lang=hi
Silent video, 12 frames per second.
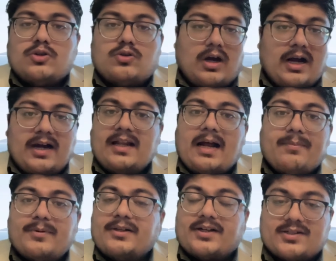तो अगर
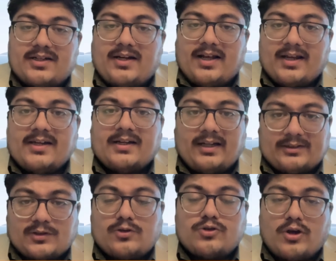आप इंटरेस्टेड हैं इन
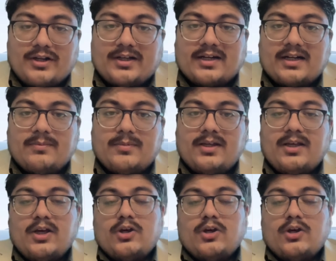क्लासेस को ज्वाइन करने में